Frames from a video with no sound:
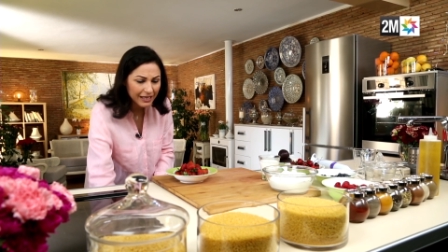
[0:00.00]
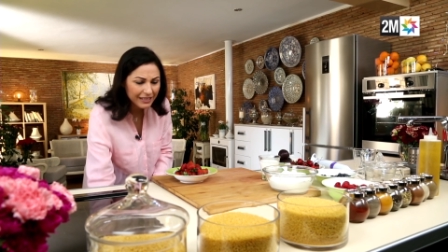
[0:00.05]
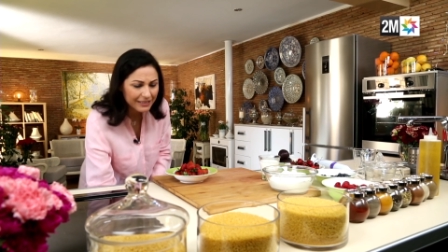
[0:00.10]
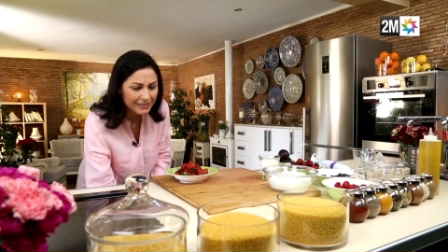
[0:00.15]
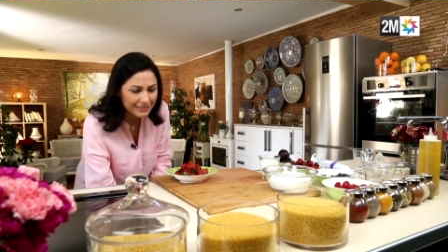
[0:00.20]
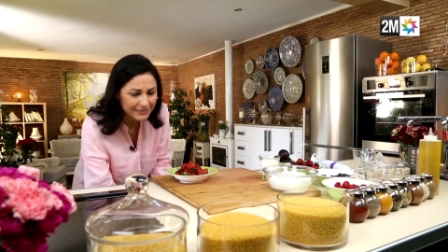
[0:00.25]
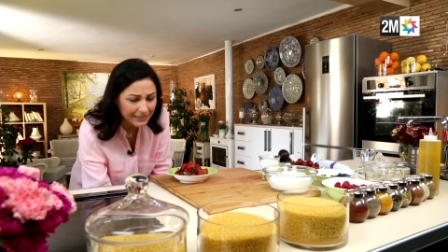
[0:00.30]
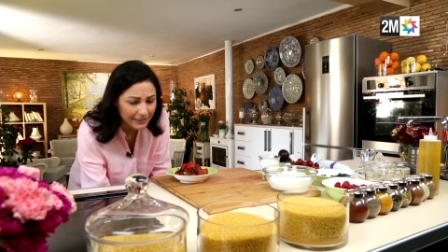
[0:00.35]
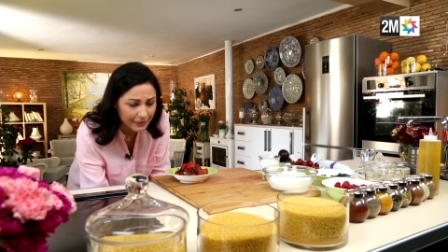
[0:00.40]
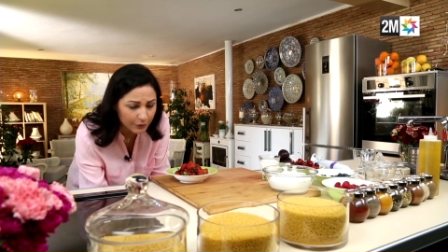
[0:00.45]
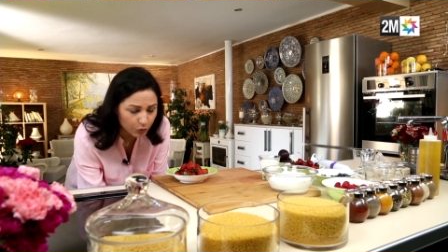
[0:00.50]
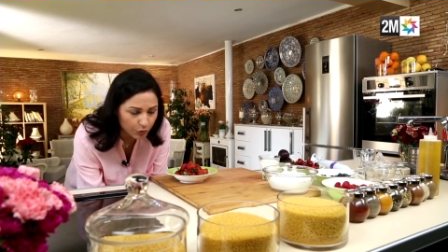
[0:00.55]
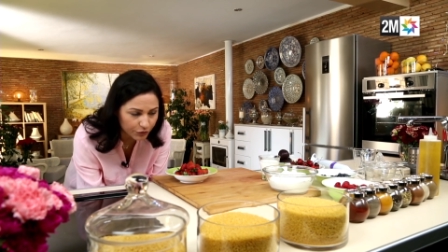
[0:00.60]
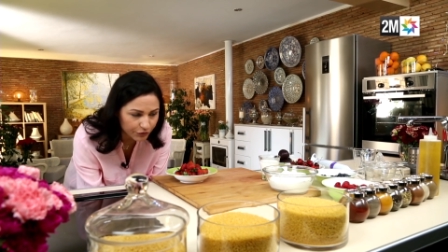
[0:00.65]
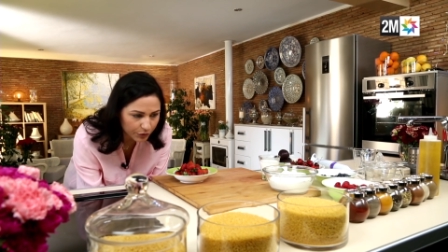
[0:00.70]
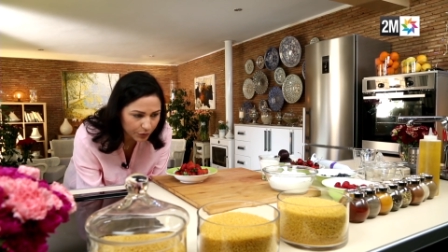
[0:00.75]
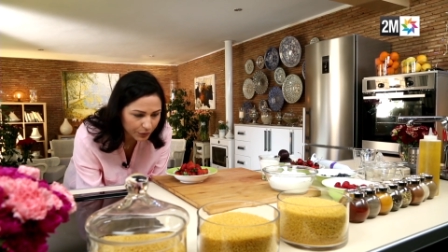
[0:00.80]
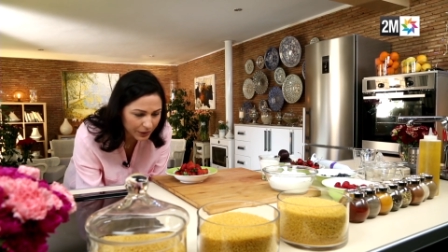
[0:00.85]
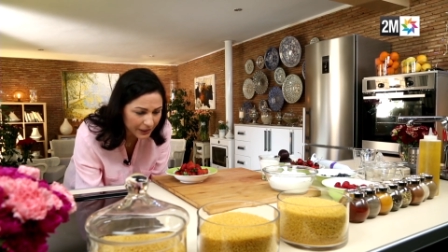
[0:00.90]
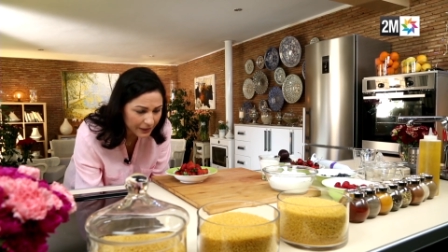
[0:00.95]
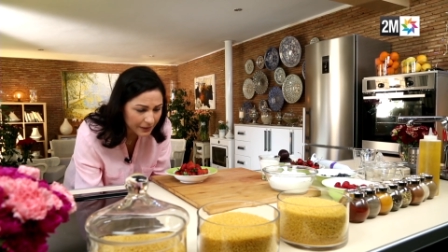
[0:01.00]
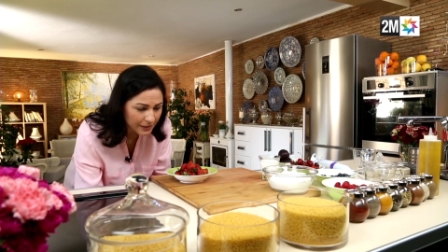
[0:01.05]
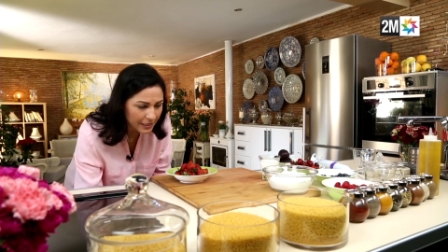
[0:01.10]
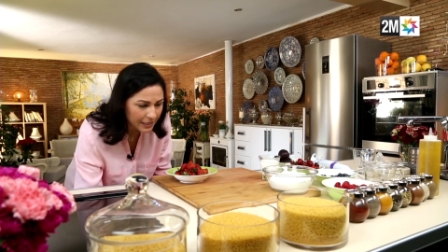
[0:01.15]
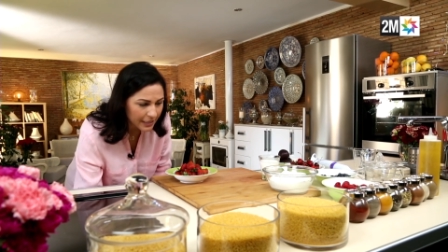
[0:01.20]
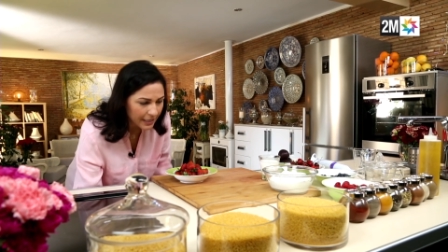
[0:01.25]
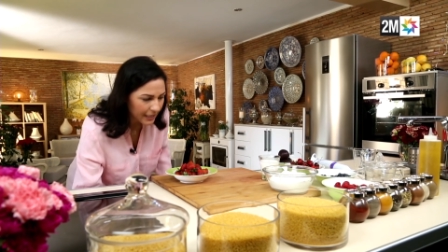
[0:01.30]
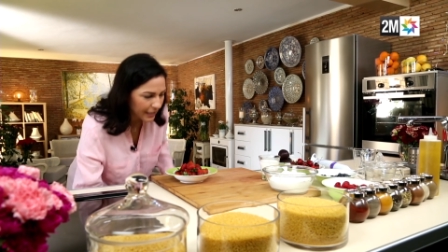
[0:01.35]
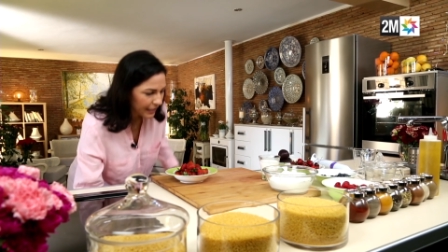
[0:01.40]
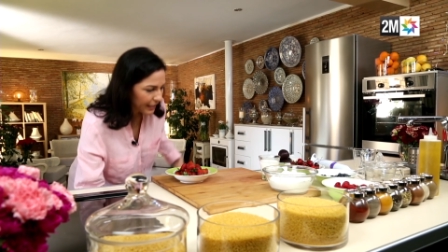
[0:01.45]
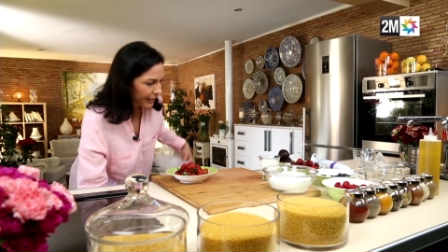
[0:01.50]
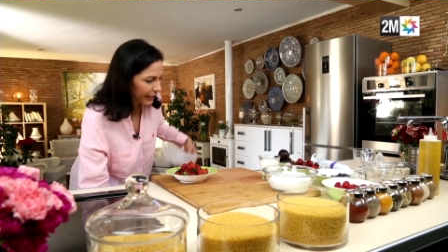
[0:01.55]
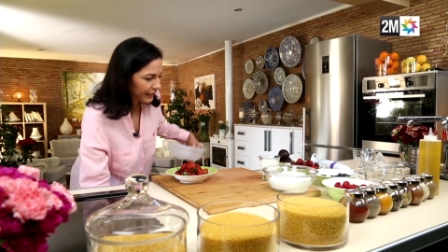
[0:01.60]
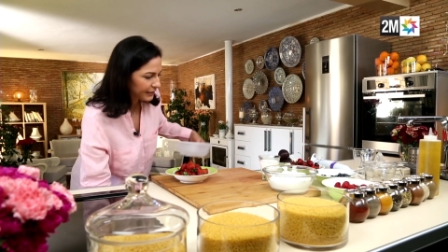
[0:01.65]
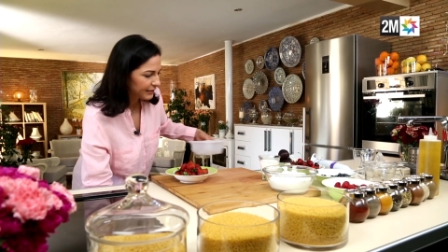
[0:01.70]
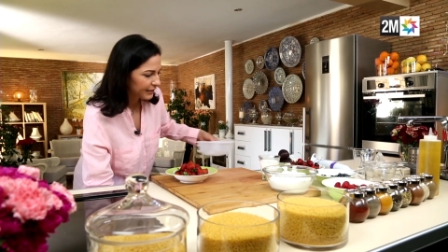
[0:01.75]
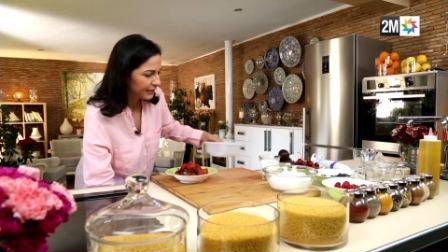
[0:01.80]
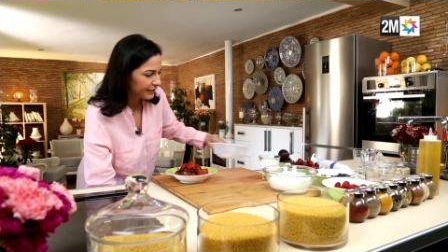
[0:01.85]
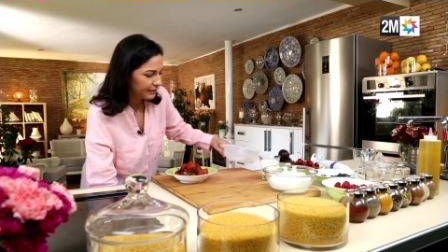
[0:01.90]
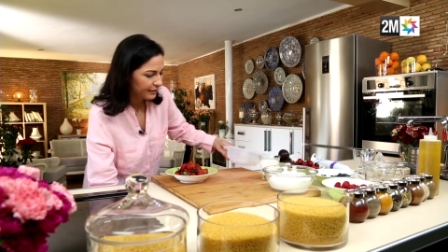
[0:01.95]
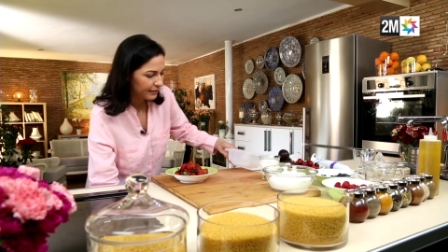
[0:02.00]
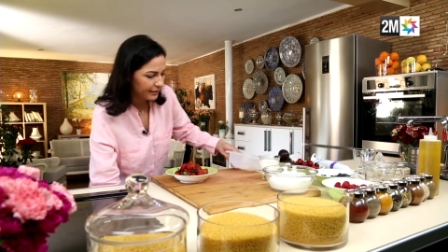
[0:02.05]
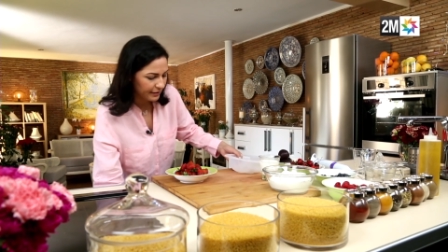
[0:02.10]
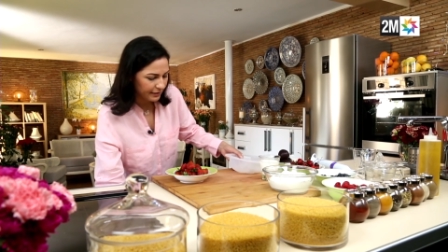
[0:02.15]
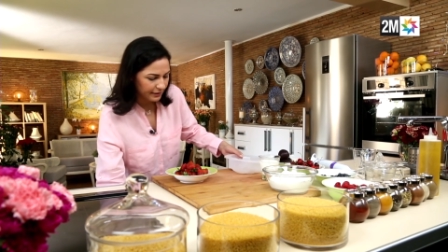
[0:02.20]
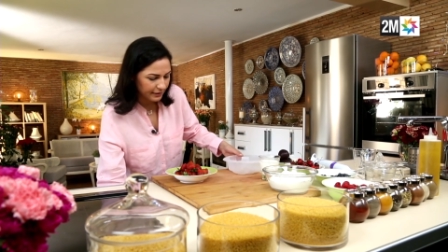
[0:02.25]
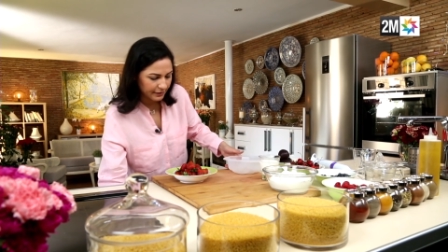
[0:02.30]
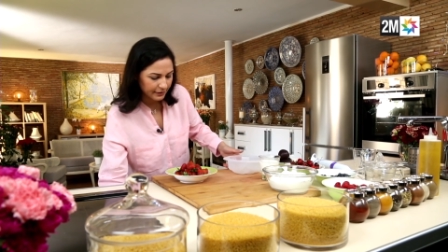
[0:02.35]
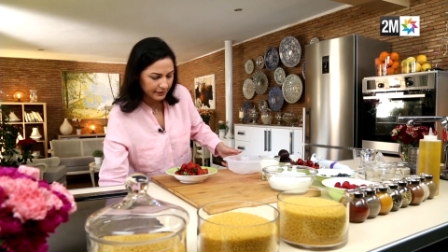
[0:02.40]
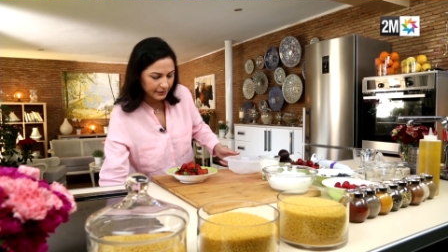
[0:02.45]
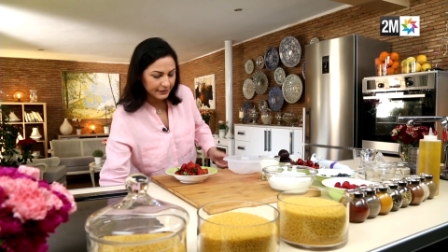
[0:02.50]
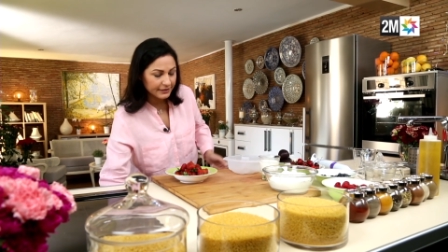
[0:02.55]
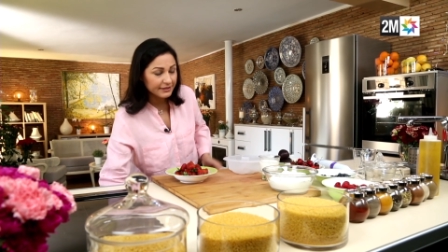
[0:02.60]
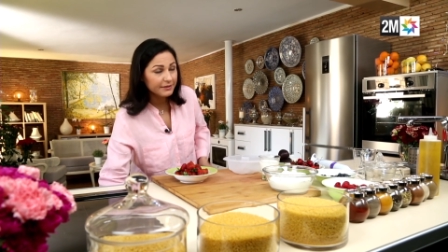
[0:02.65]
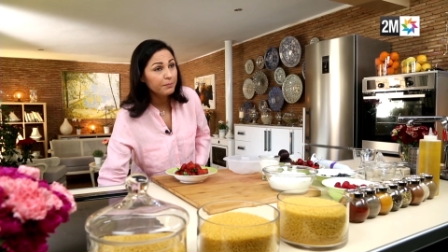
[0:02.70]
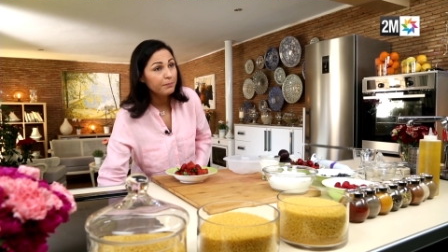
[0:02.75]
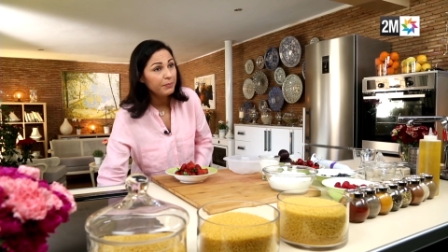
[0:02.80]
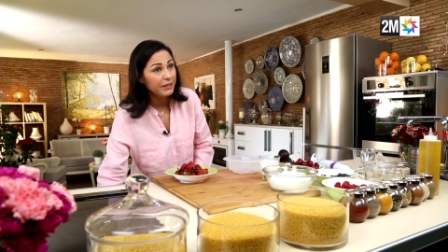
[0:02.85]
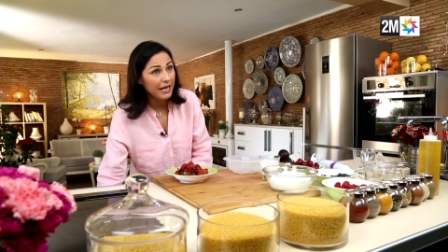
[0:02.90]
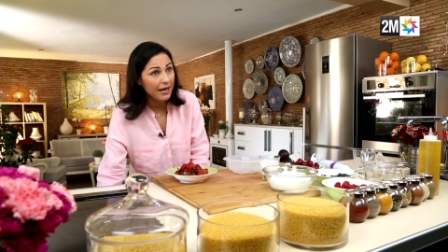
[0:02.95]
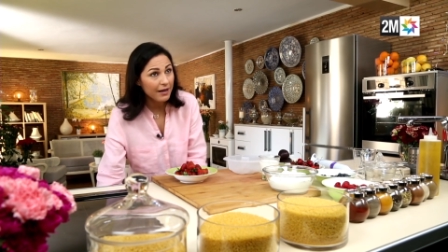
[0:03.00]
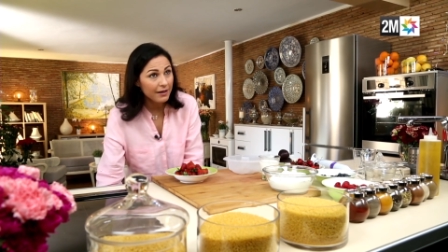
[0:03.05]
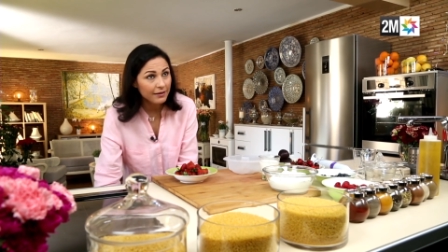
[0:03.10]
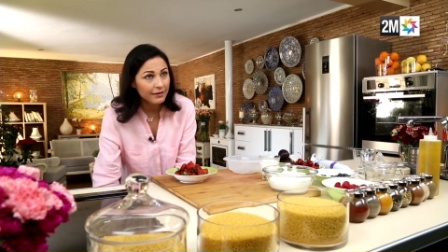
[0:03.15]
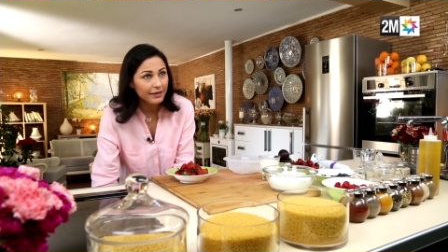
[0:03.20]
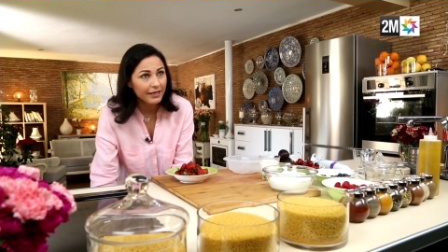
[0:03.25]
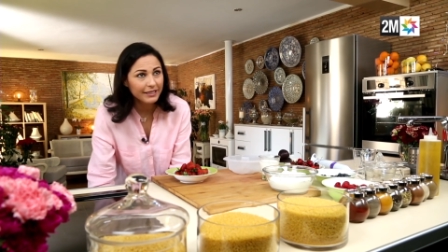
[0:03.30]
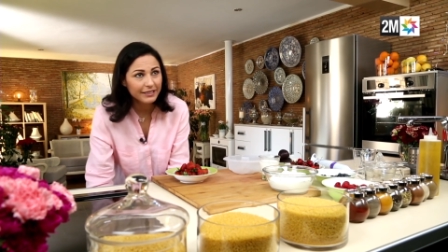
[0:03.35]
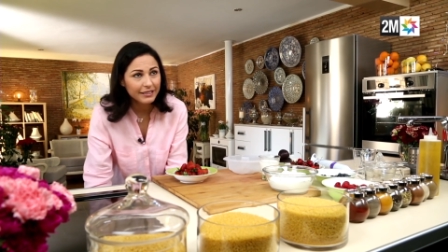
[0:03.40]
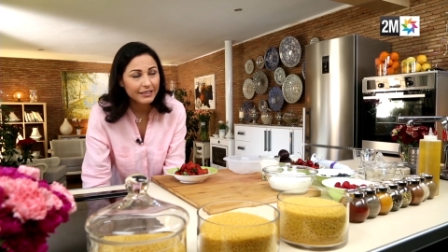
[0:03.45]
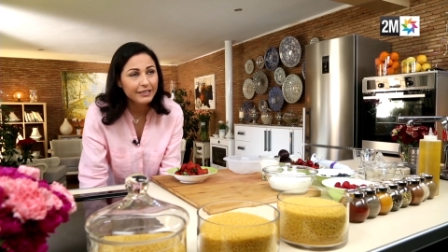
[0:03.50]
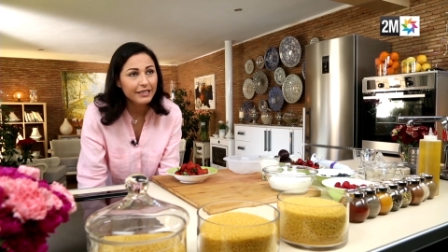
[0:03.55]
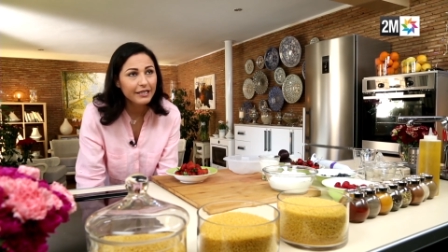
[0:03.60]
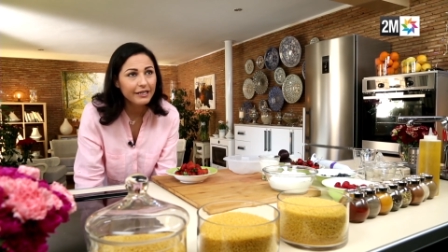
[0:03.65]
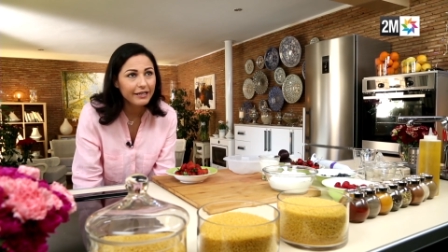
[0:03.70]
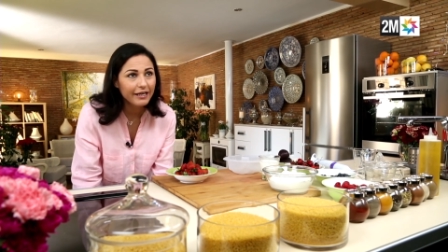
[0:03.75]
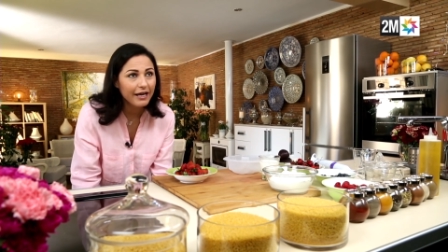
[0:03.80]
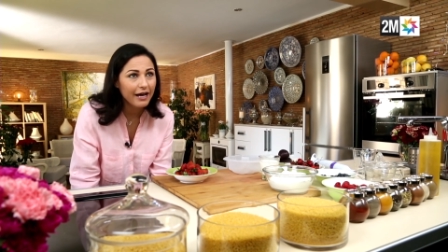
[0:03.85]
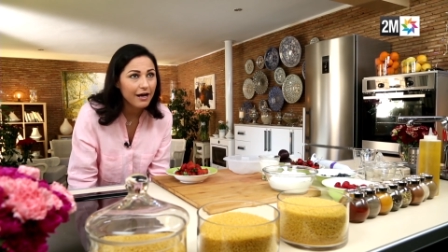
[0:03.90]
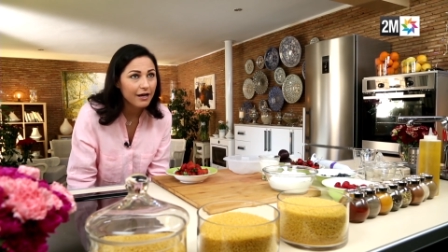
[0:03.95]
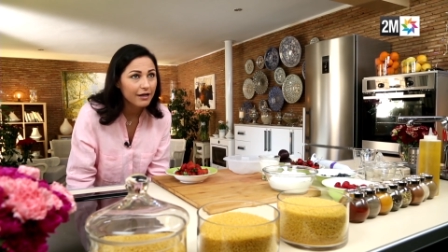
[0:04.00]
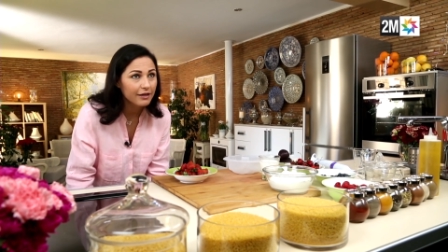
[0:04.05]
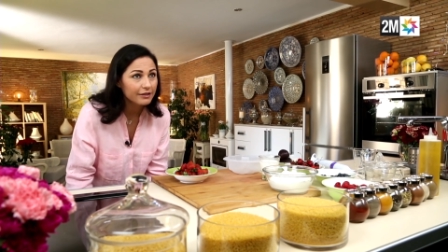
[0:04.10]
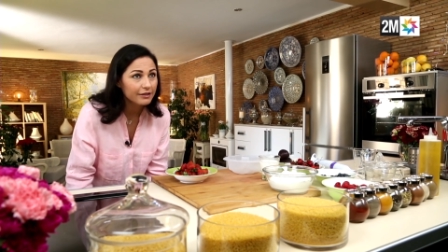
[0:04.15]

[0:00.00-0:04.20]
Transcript: هاد لا سلطه دو فروي غادي آه، نتبلها غادي ندير ليها